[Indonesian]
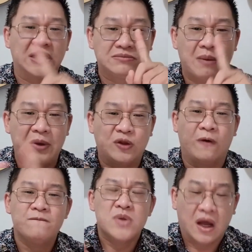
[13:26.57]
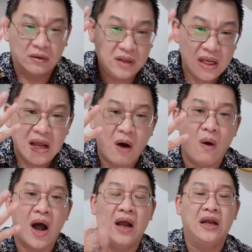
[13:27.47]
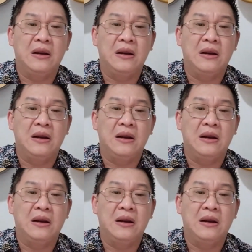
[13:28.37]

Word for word: Oleh sebab itu, ketiga orang